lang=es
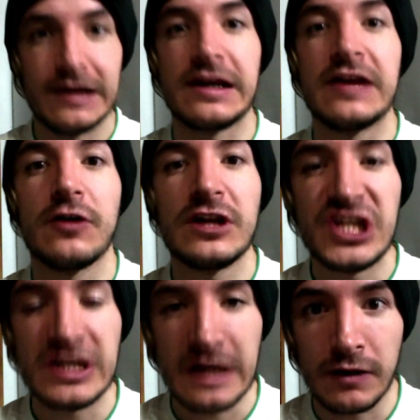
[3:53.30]
río de
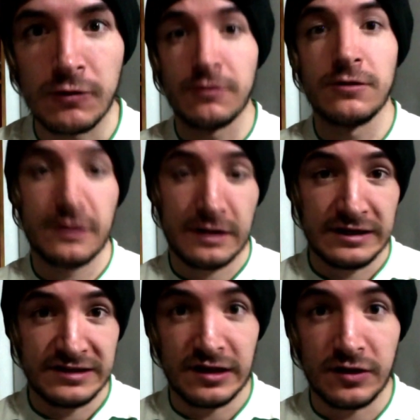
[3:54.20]
Chicago, en
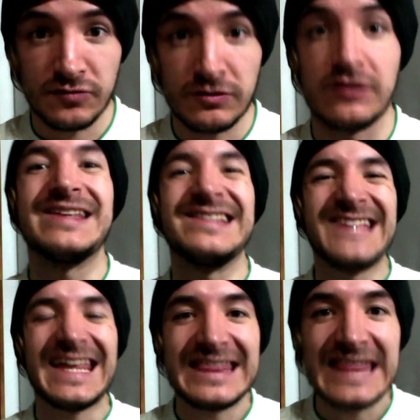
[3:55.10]
Estados Unidos,
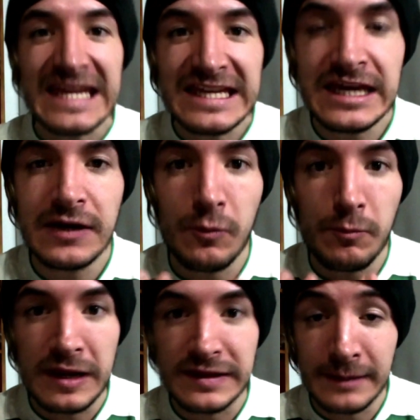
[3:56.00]
se tiñe
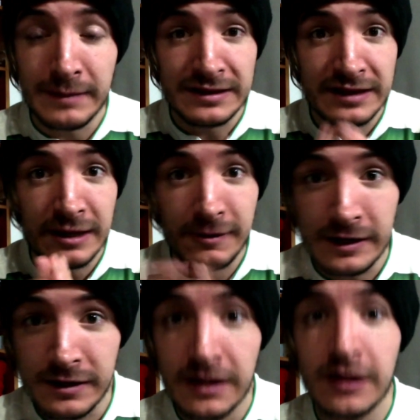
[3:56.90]
completamente de
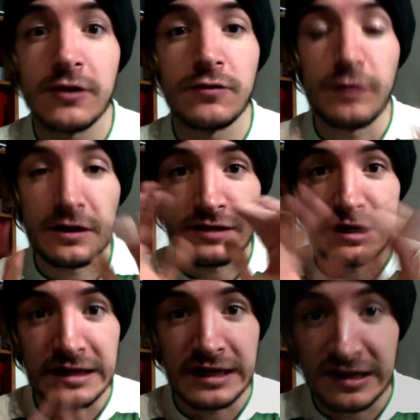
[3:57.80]
verde durante
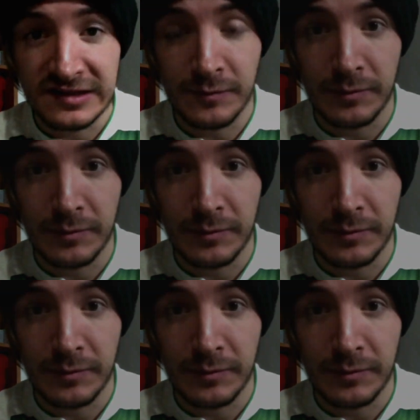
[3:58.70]
el Día de San